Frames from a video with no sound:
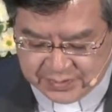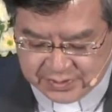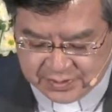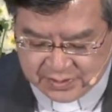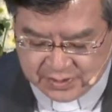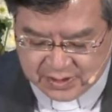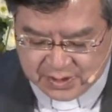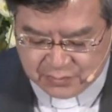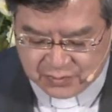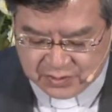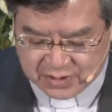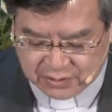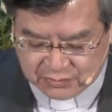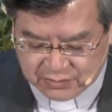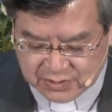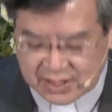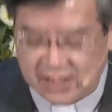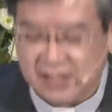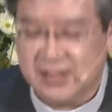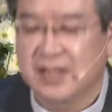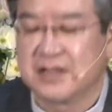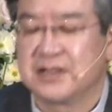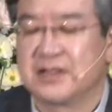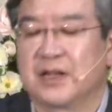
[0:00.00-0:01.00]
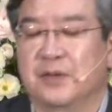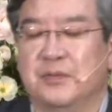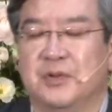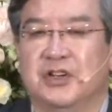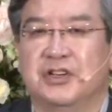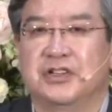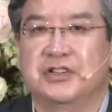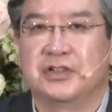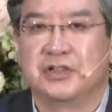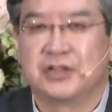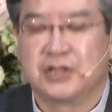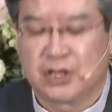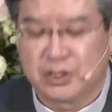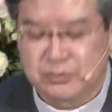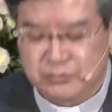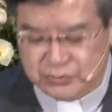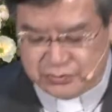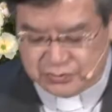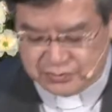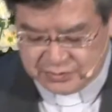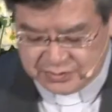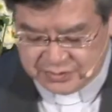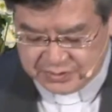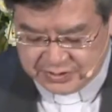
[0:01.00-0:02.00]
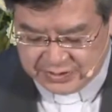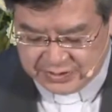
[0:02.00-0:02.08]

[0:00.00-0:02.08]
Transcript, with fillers: 그가 뭐라고 이야기했냐면은 여러분